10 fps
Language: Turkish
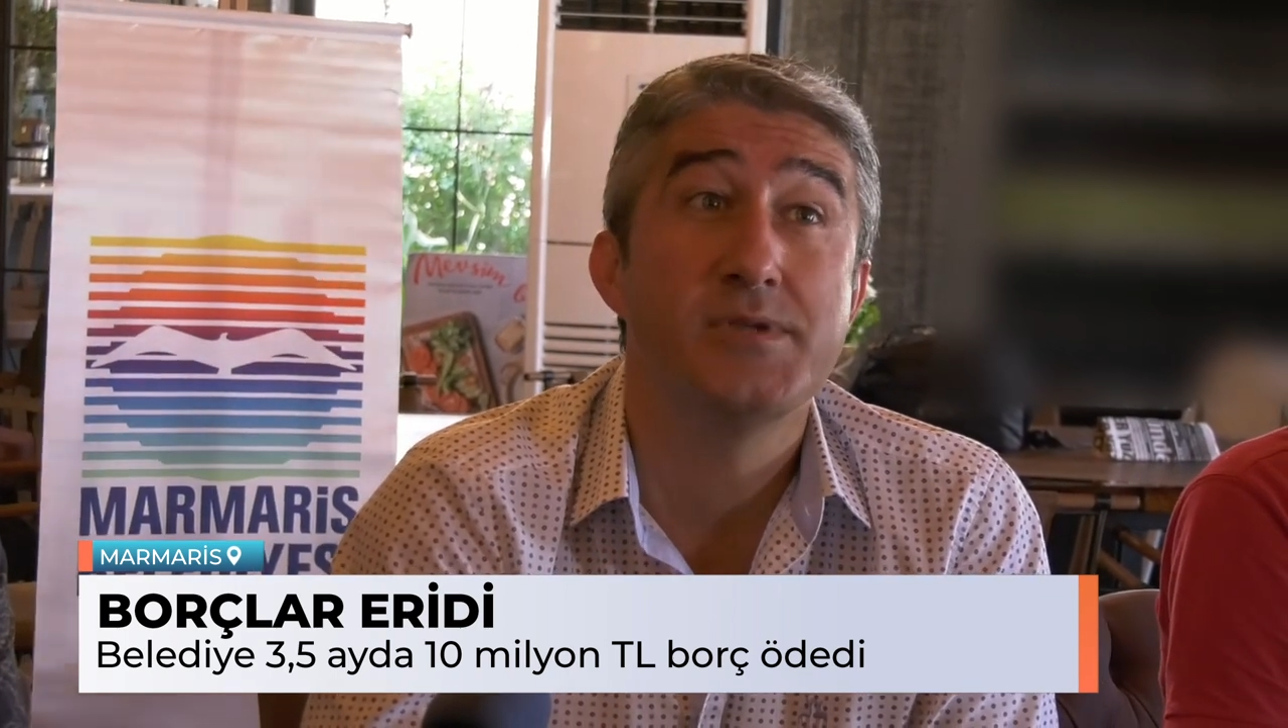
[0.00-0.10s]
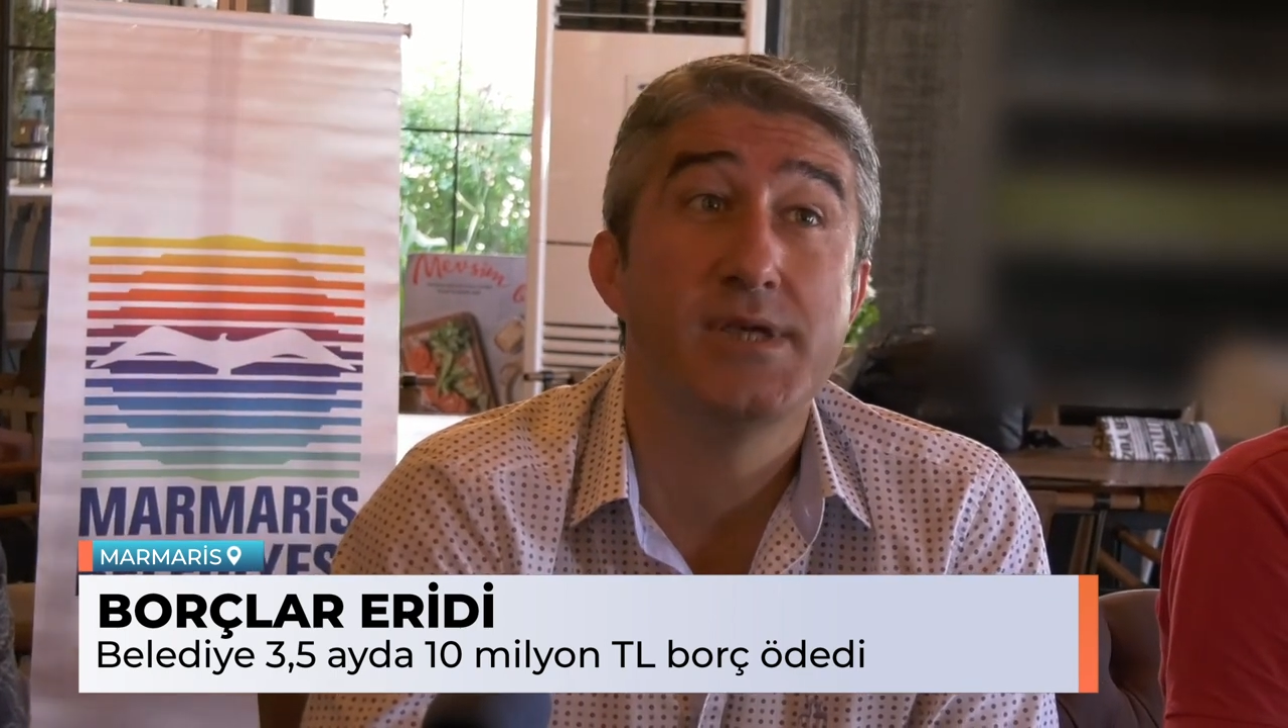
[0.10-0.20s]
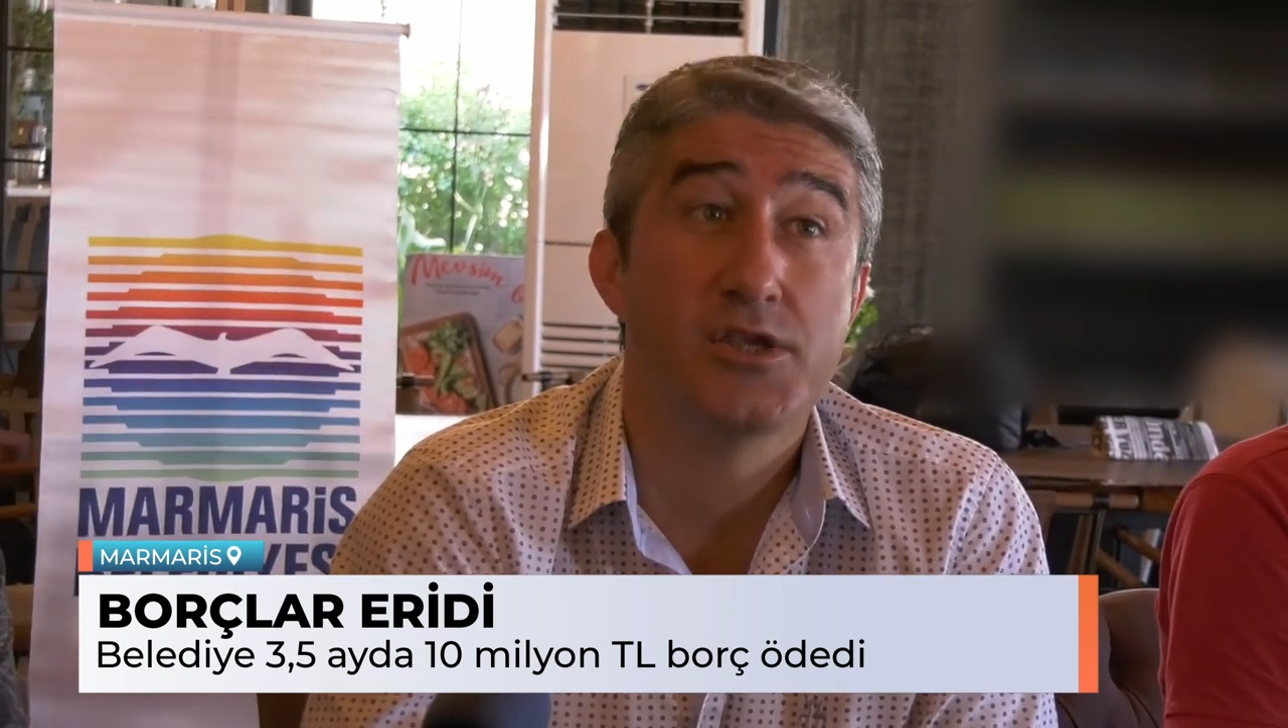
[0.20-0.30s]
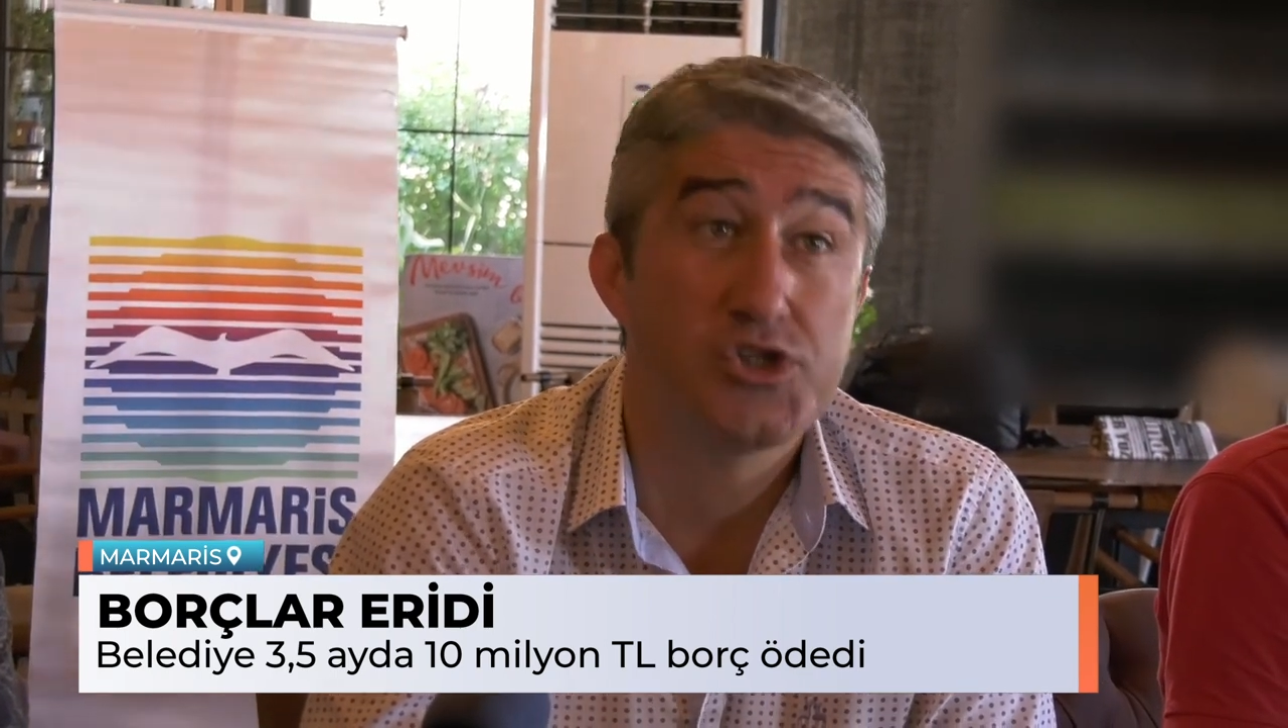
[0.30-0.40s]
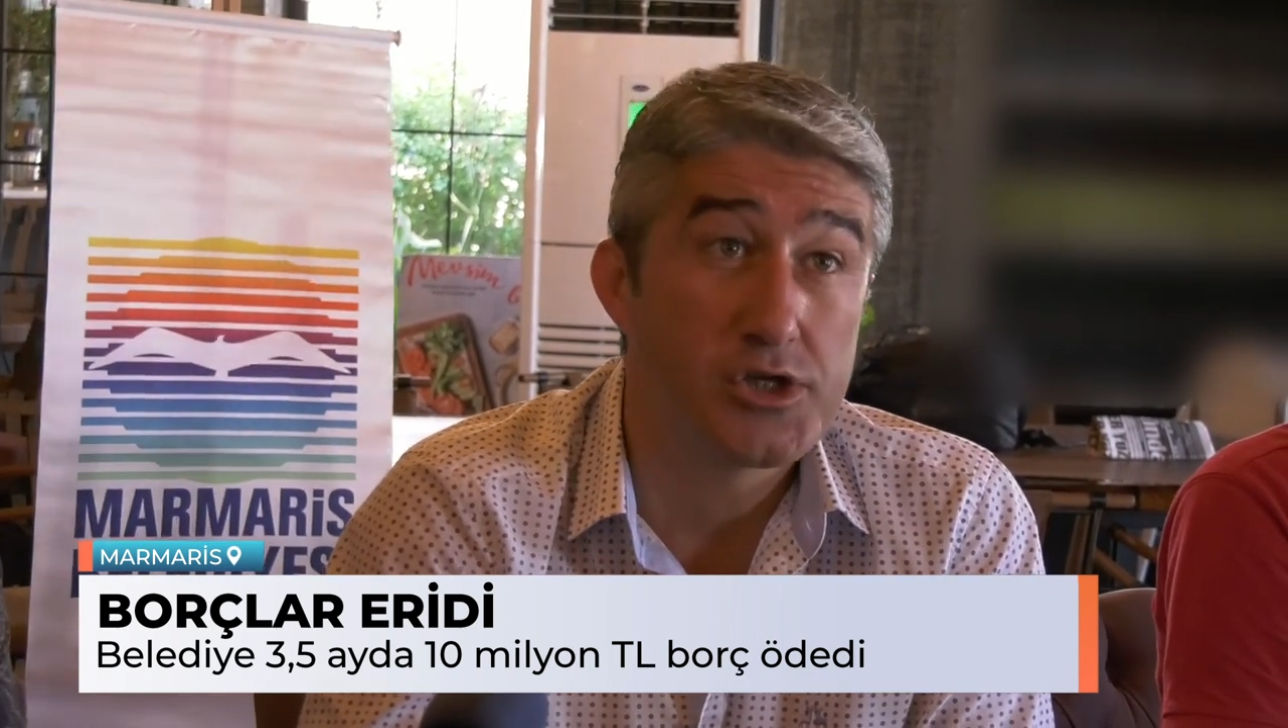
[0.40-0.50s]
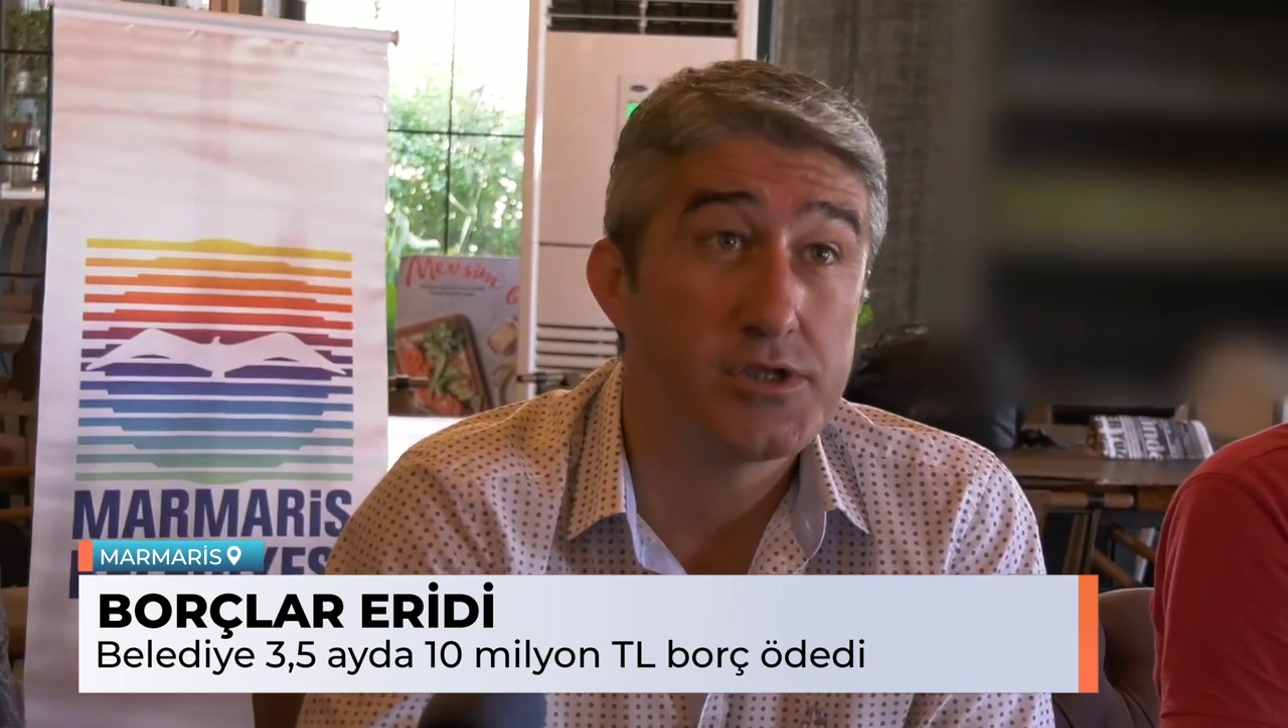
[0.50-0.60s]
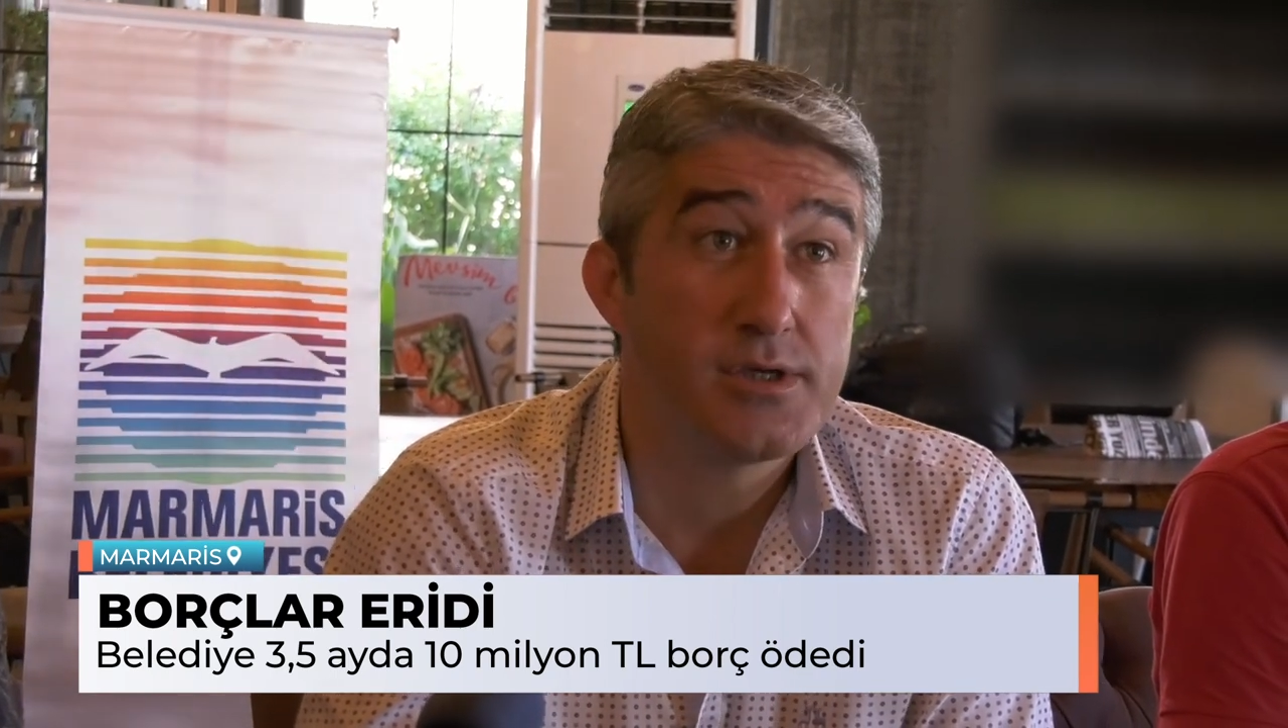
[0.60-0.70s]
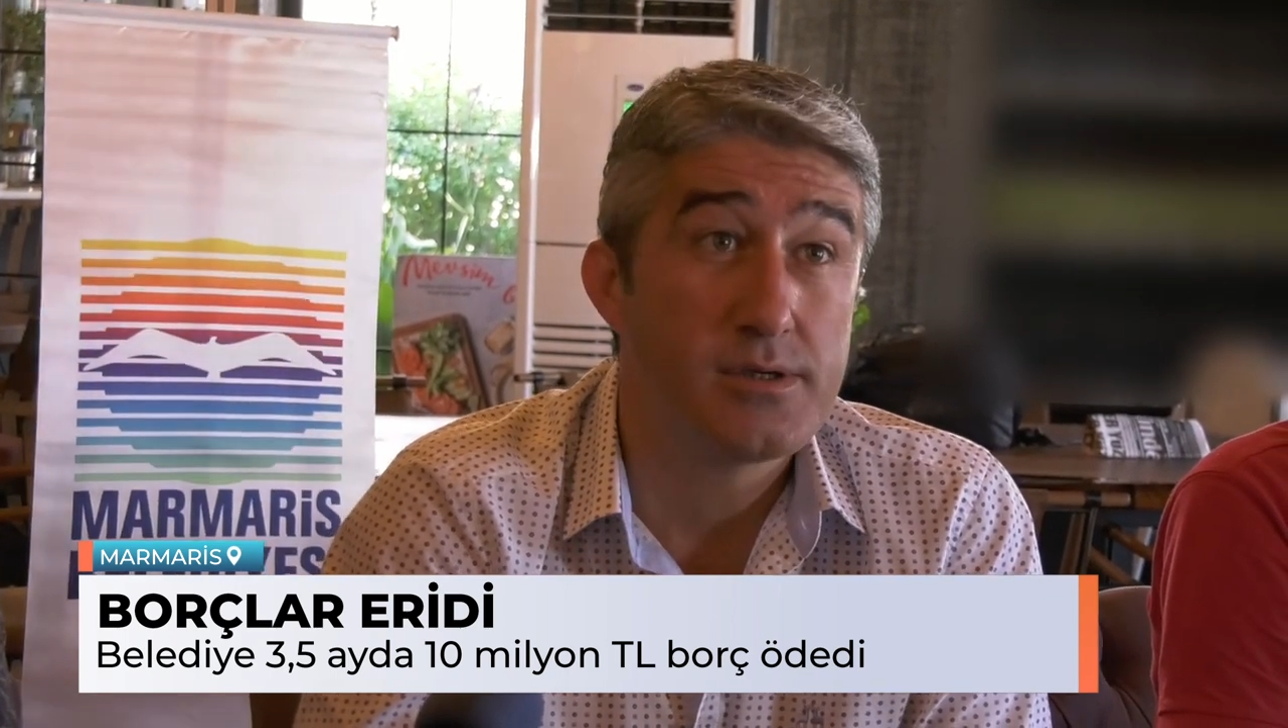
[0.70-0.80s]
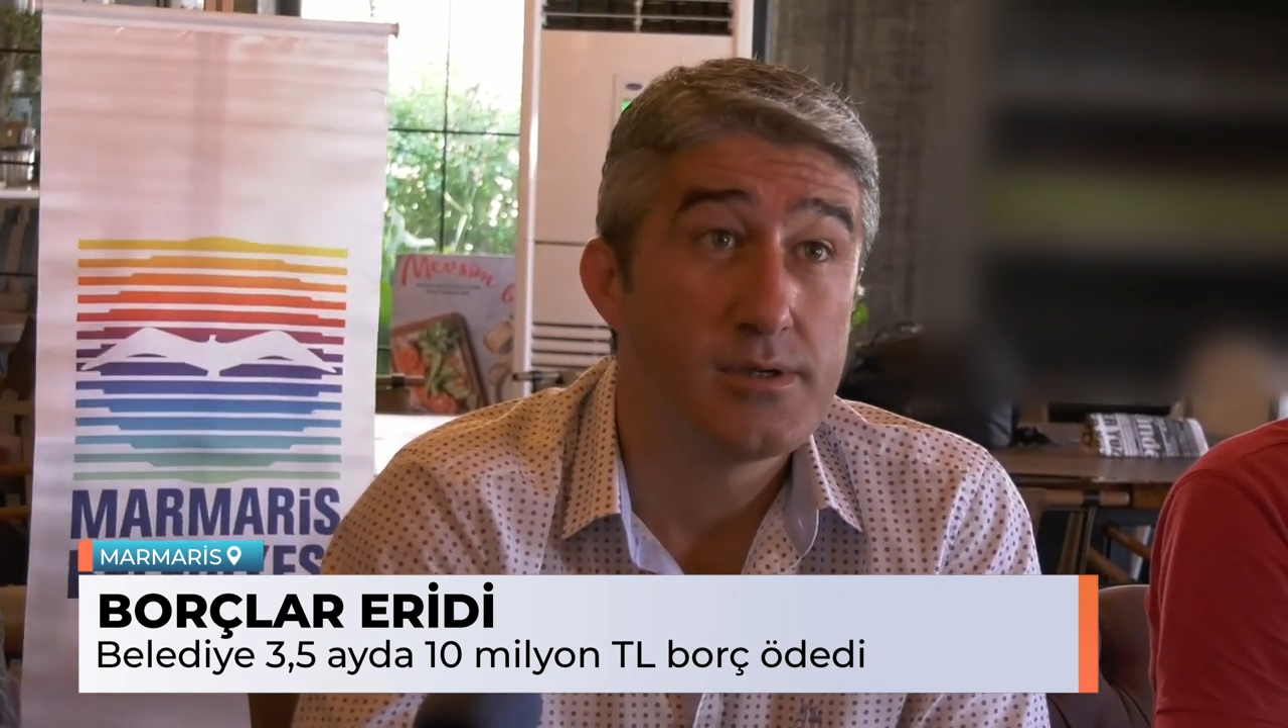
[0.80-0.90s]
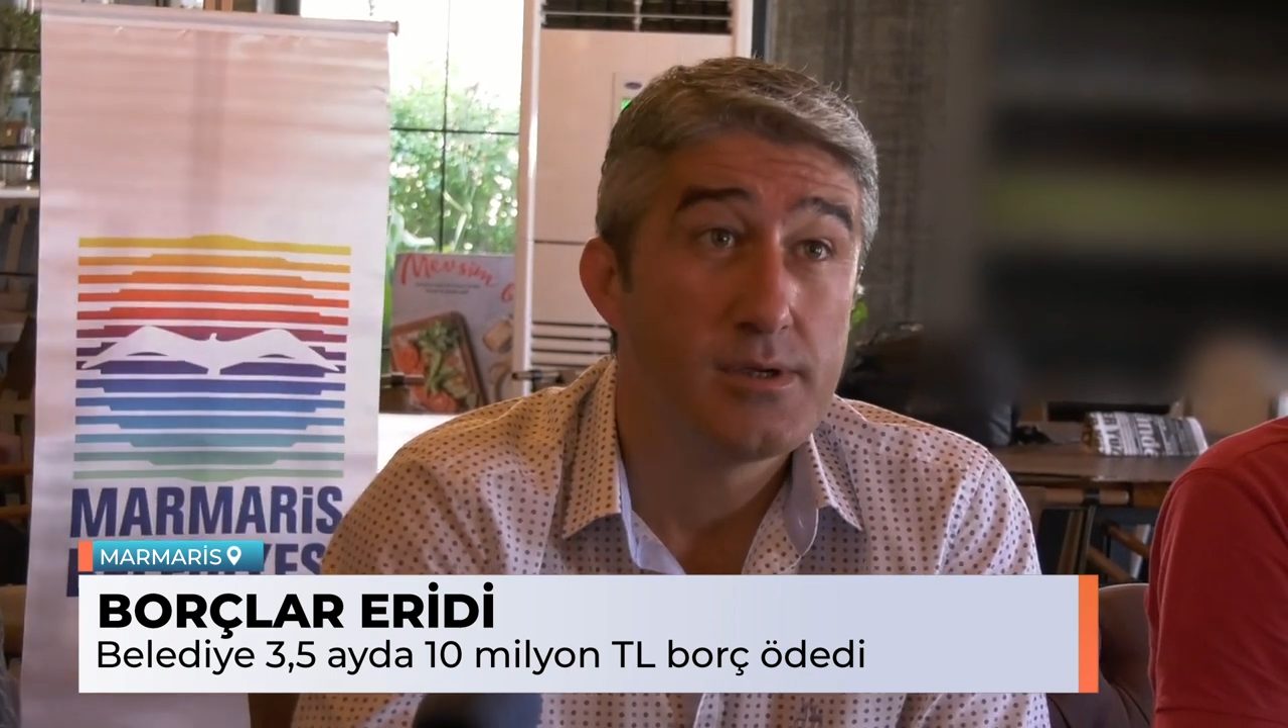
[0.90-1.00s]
bin lira çıktı.